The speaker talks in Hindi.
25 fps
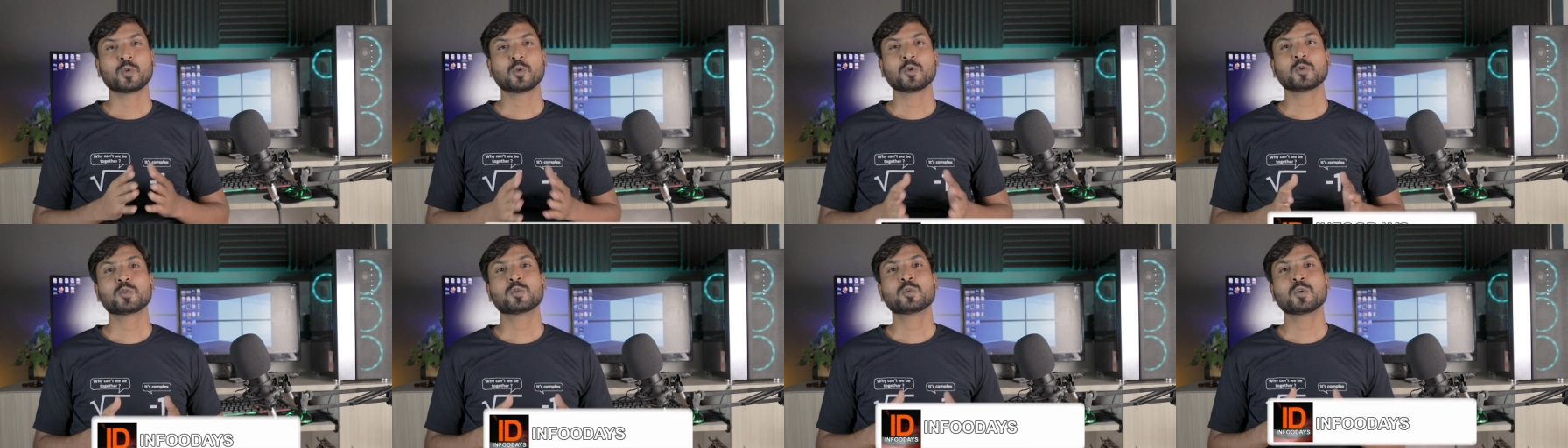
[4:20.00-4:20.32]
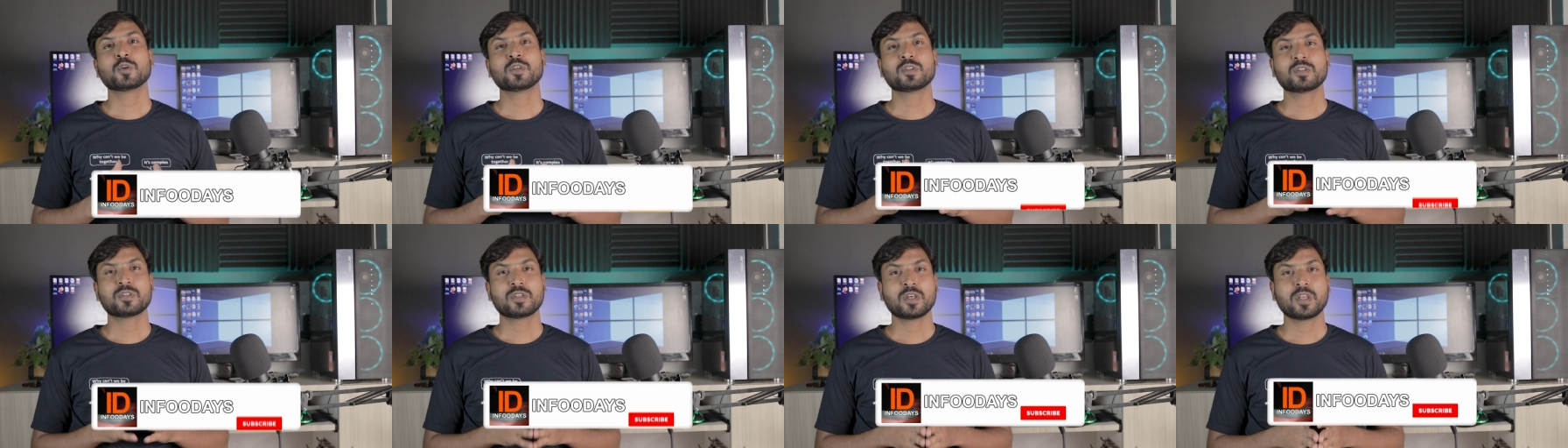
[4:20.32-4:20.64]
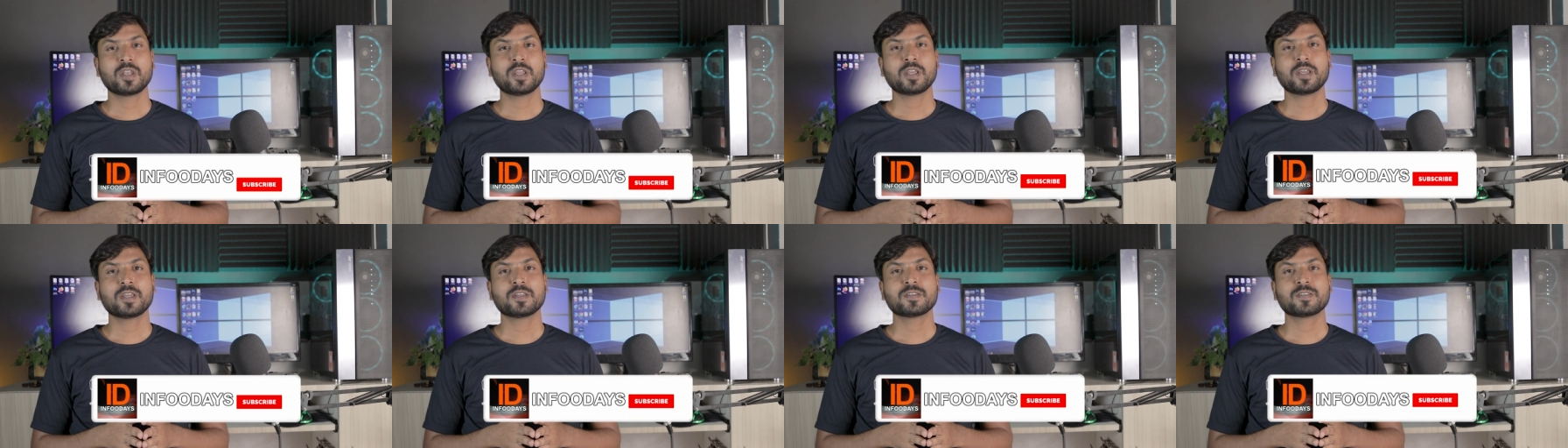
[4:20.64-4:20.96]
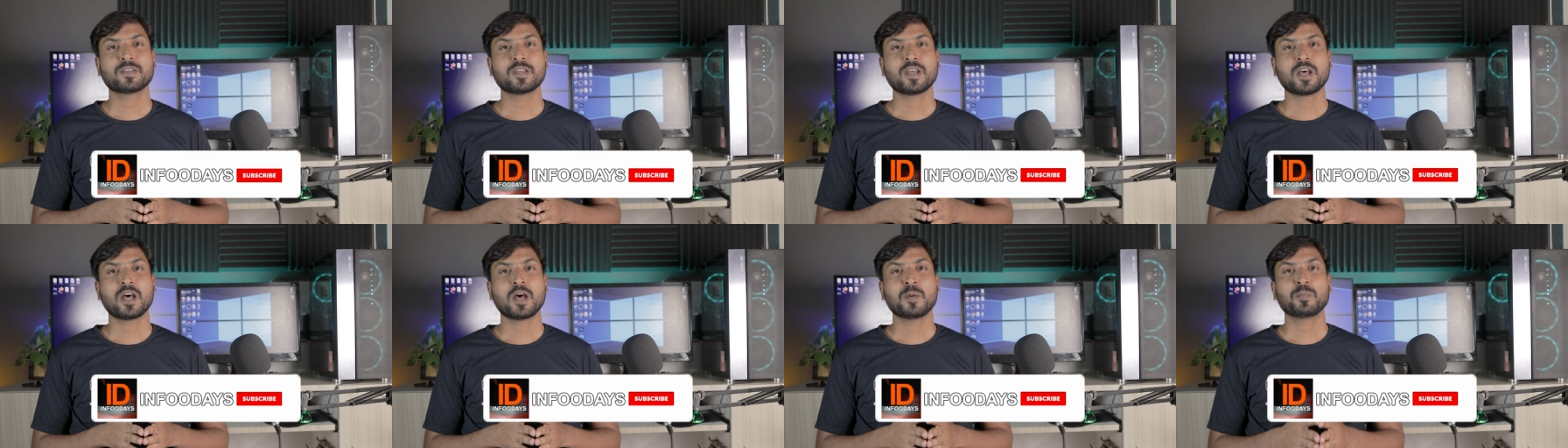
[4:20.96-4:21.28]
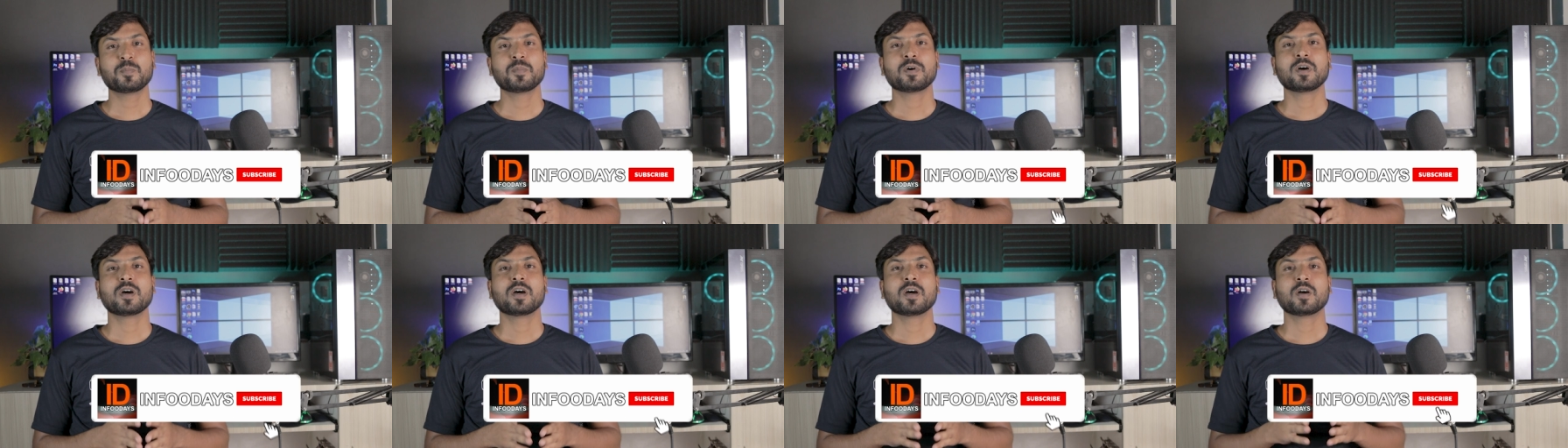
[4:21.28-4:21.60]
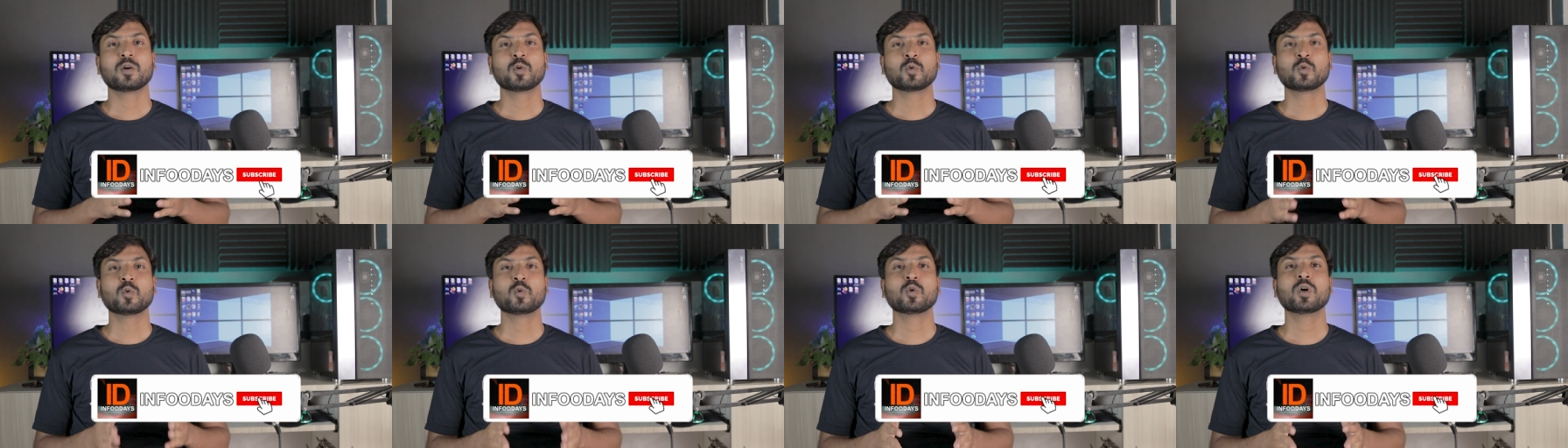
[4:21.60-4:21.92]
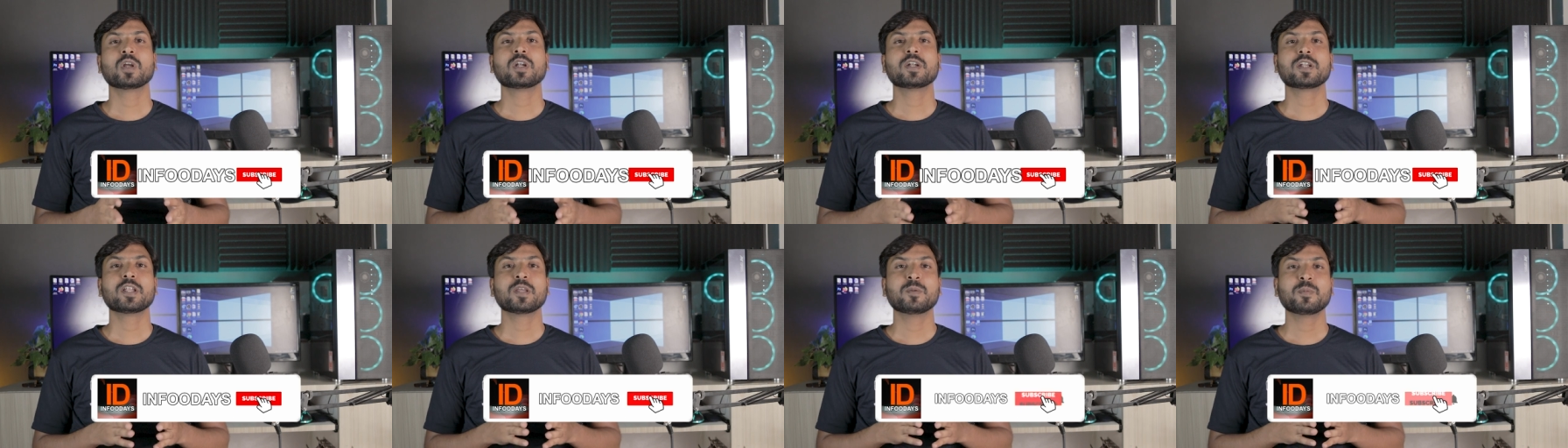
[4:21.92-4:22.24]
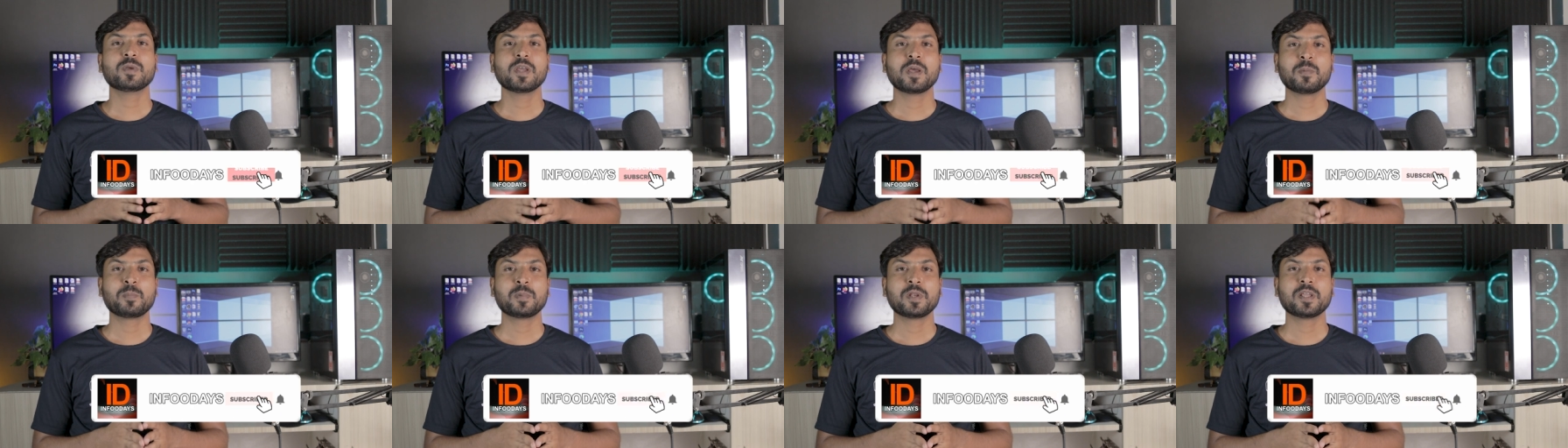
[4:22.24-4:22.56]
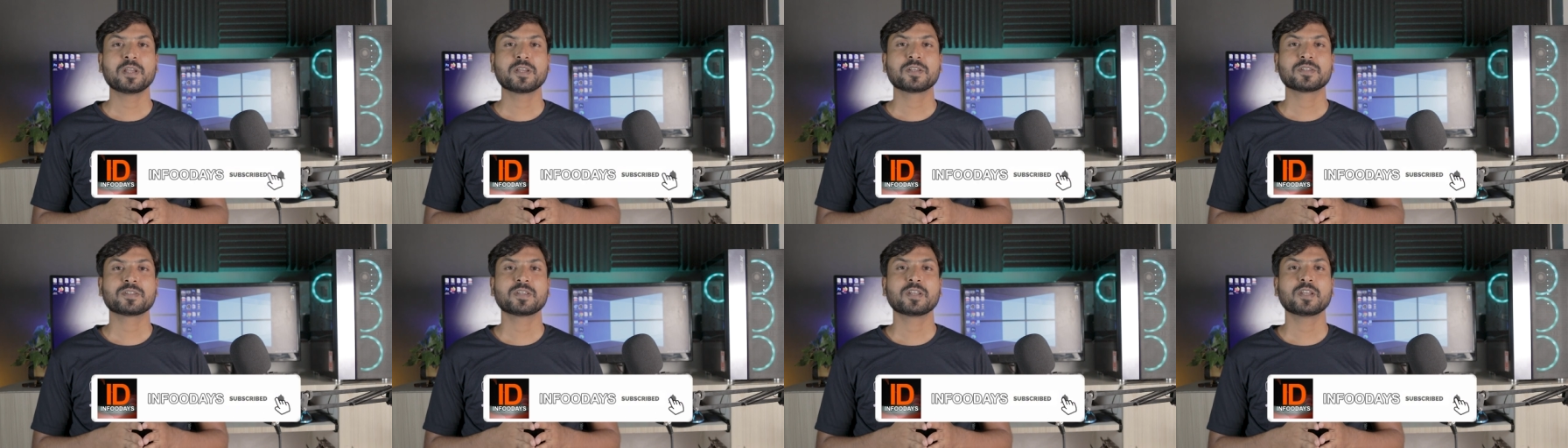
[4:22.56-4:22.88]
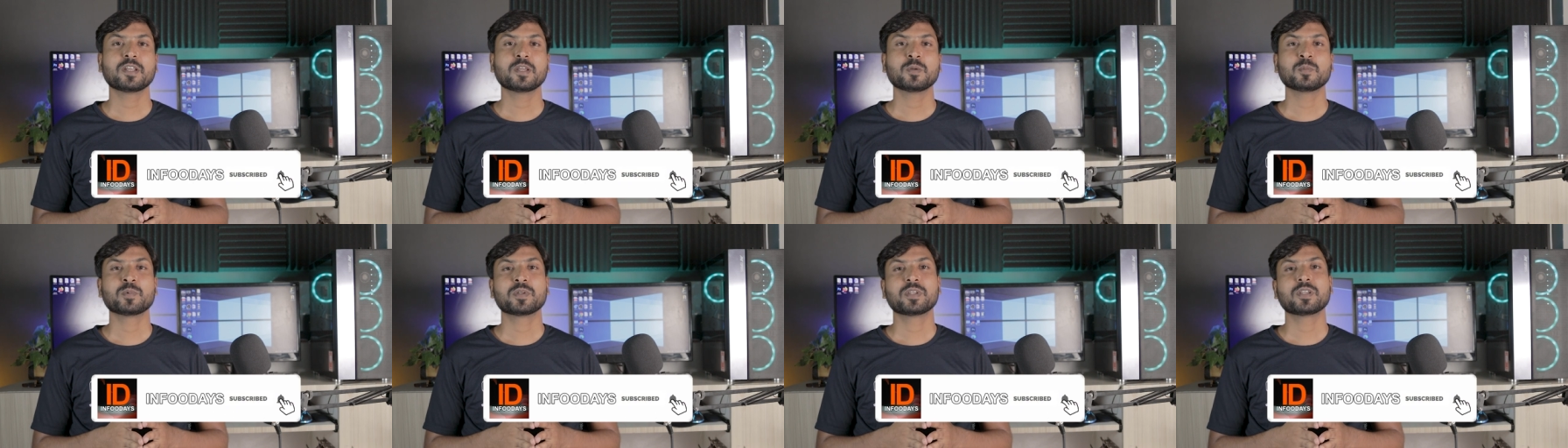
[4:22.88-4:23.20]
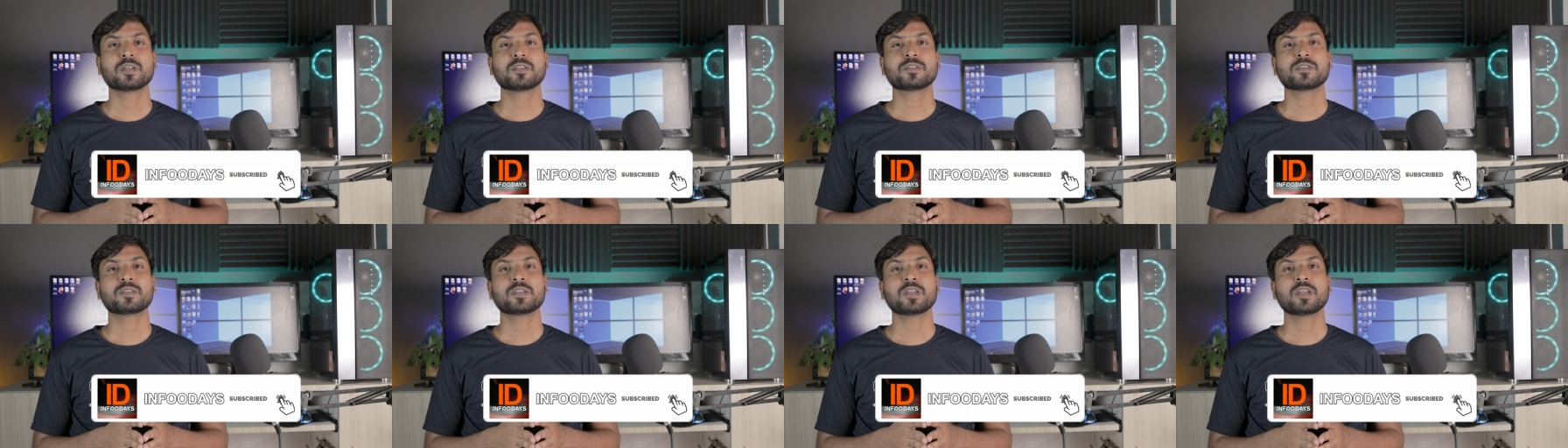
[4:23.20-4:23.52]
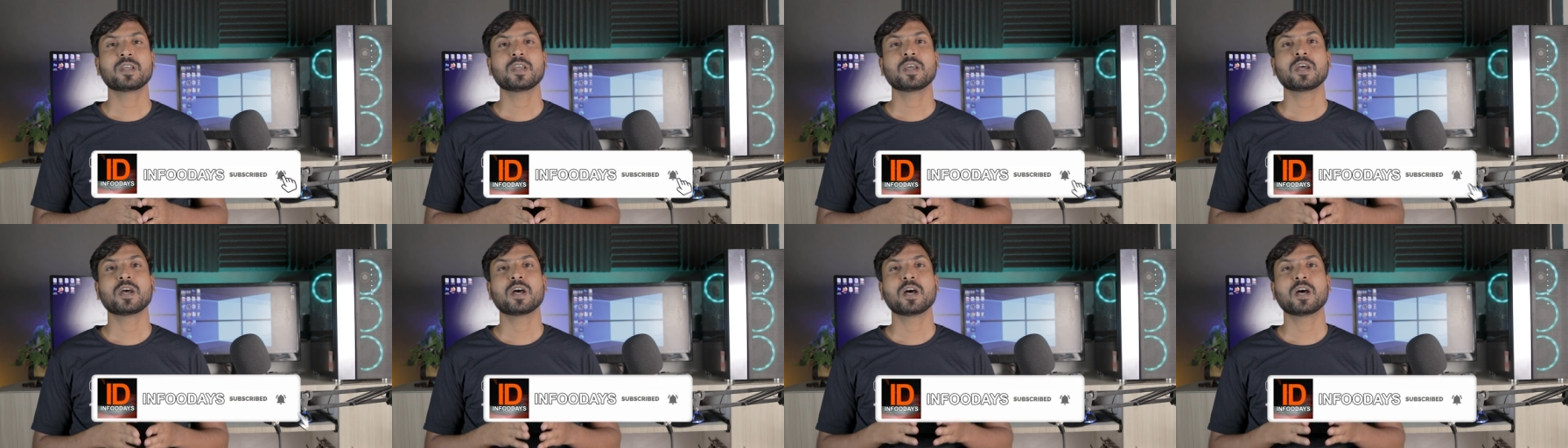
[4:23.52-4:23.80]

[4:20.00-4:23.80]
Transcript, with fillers: तो दोस्तों इस तरीके से आप गूगल टीवी एप्लीकेशन की मदद से